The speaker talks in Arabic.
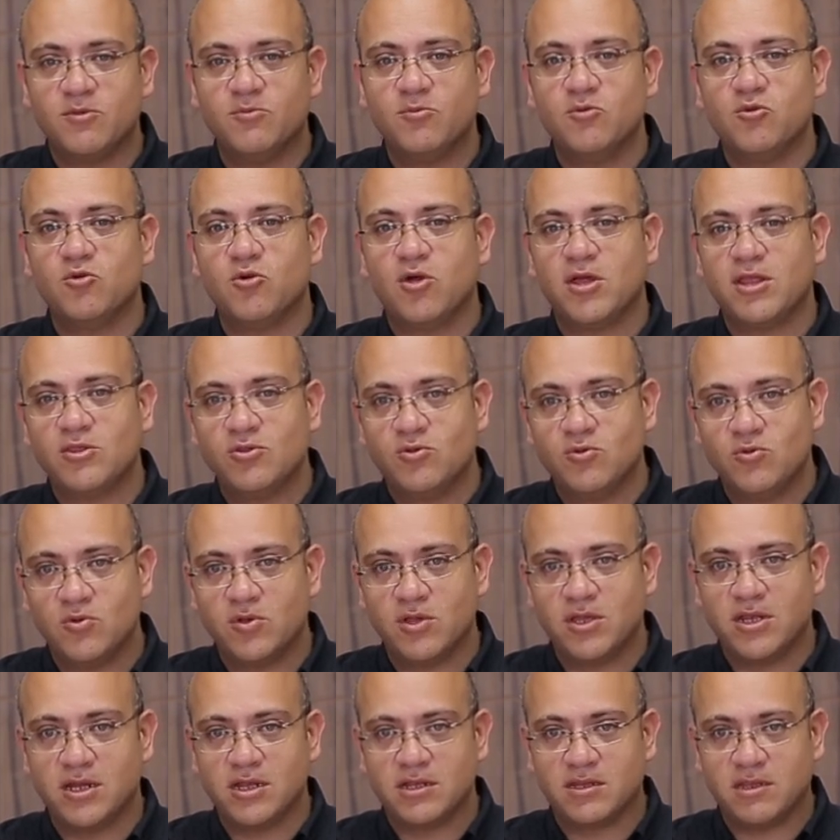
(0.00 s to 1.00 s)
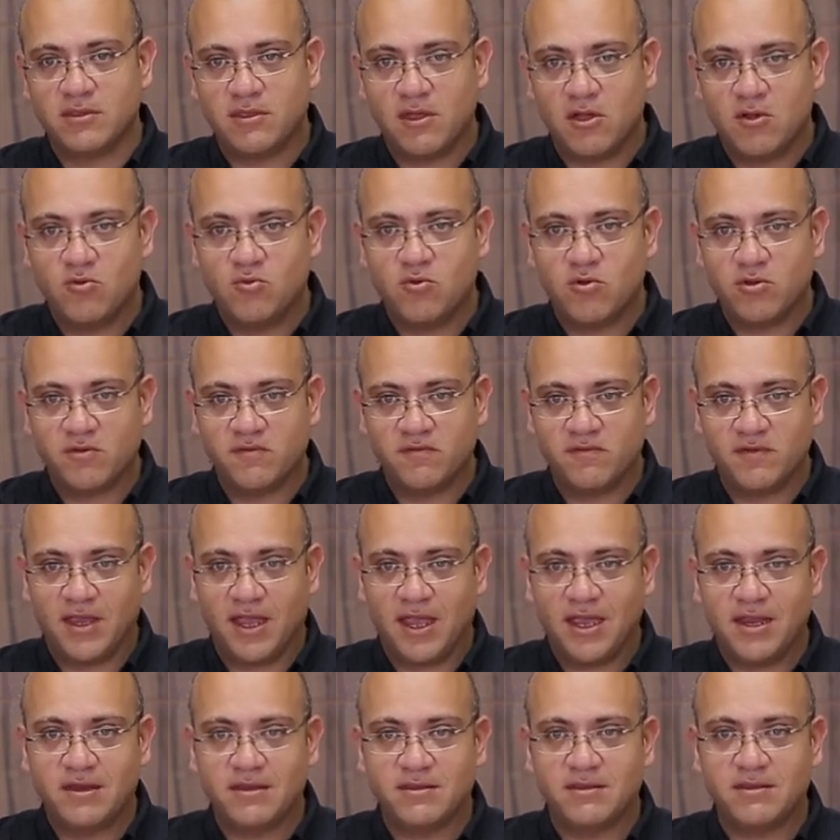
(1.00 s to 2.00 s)
بيؤدوا الى تدهور في
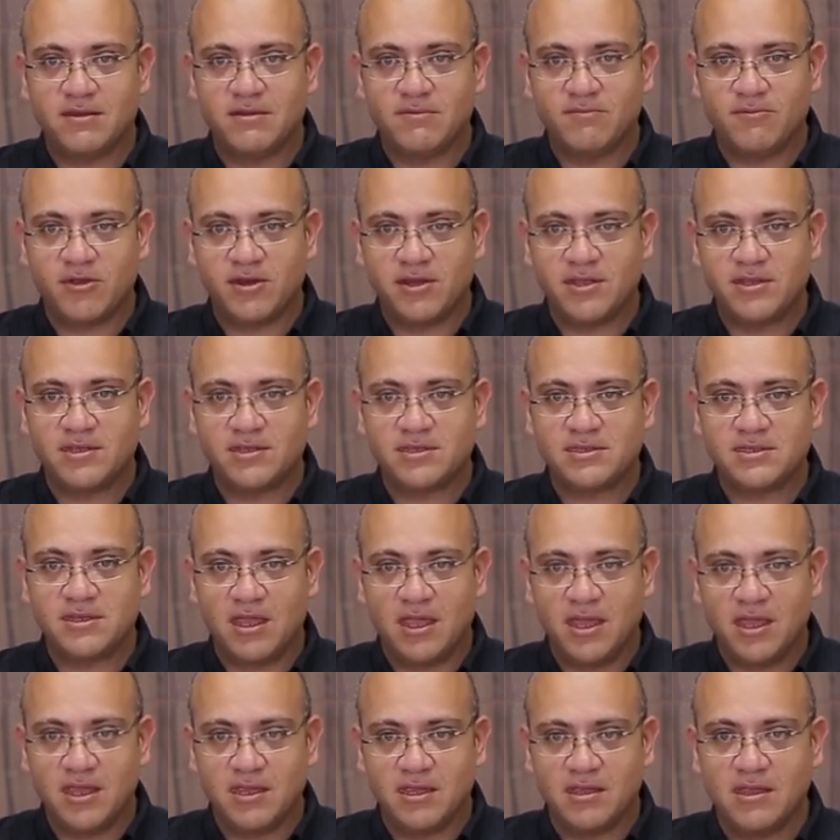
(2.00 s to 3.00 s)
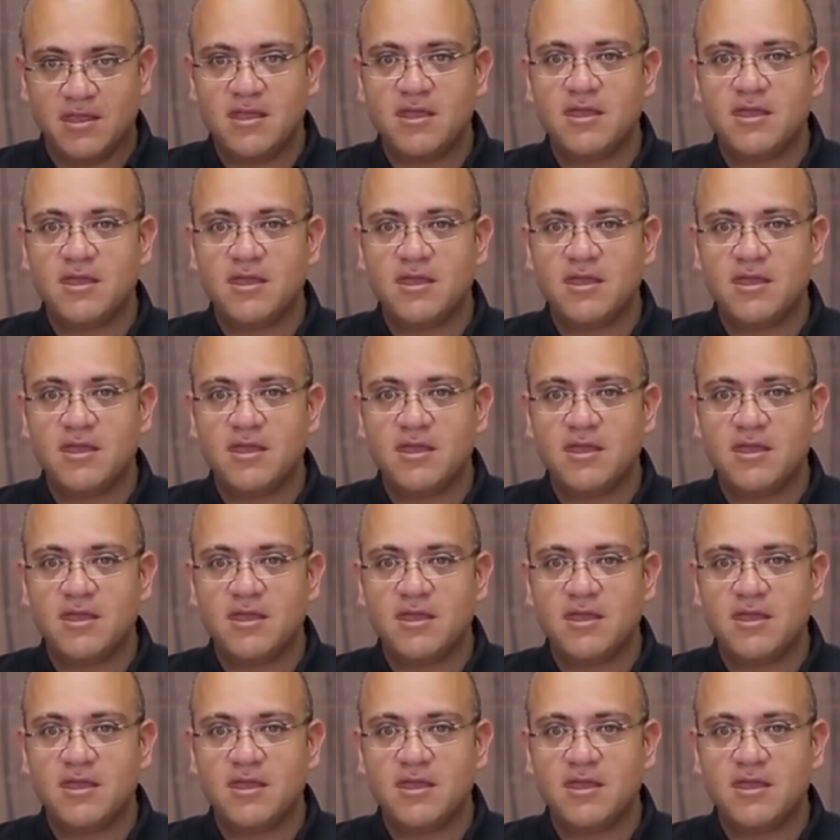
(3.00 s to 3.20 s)
حاله المريض الصحي.